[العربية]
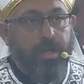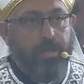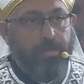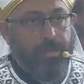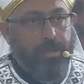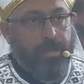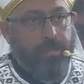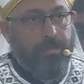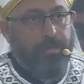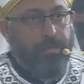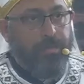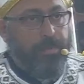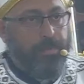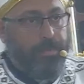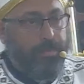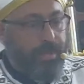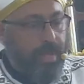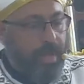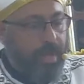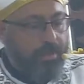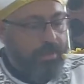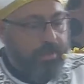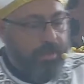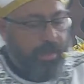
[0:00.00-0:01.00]
أبيب
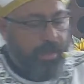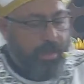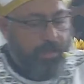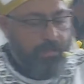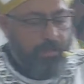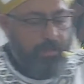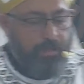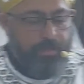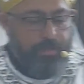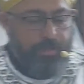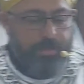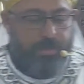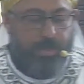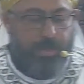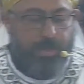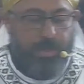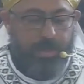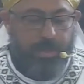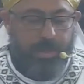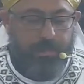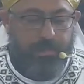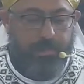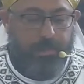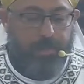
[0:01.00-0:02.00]
الحد الأول من
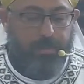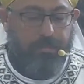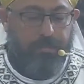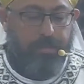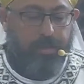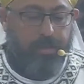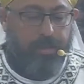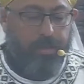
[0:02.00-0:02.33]
شهر أبيب